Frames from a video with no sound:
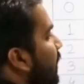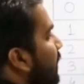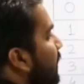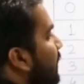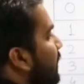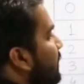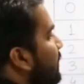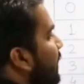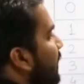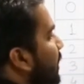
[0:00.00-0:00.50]

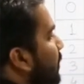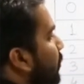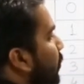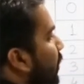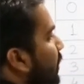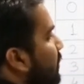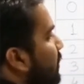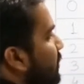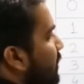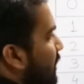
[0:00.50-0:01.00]
रख देंगे
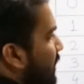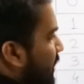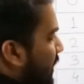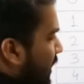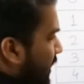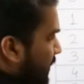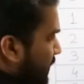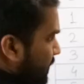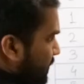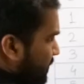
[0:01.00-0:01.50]
पॉइंट थ्री
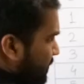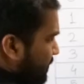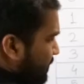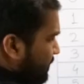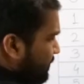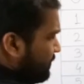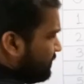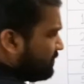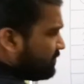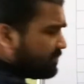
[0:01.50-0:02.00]
नाइन
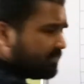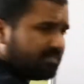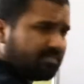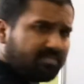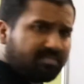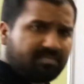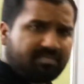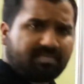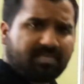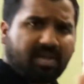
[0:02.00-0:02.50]

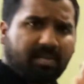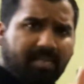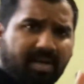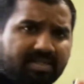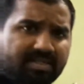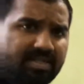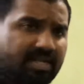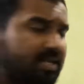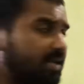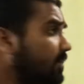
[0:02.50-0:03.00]

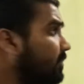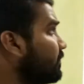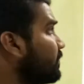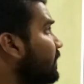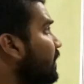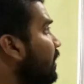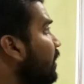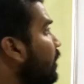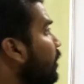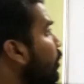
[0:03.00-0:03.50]
बात सही है
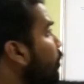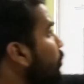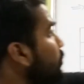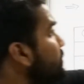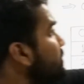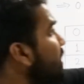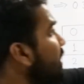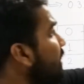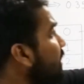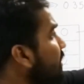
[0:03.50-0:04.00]

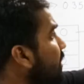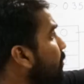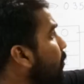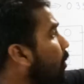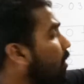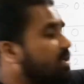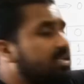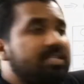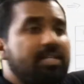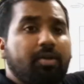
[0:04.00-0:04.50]
उसके बाद आते हैं
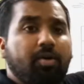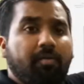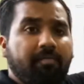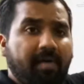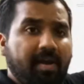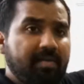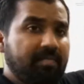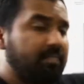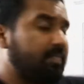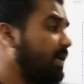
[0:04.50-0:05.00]
पॉइंट जीरो
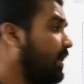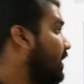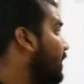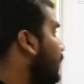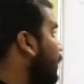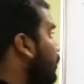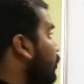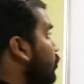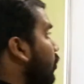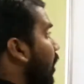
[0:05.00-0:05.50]
फाइव पे
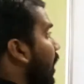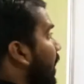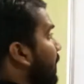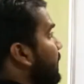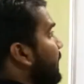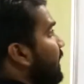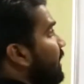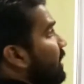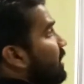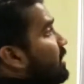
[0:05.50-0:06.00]
तो
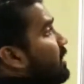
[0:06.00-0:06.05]
अभी